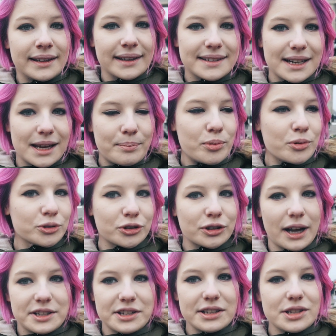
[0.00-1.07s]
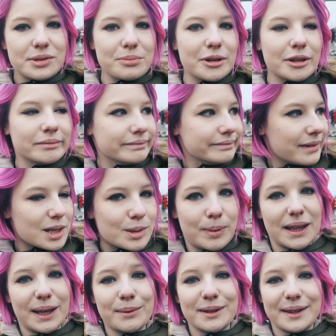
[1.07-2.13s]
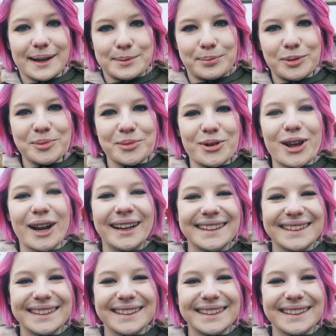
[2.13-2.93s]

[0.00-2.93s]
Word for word: także punkt odhaczyliśmy, spadamy teraz pod mur.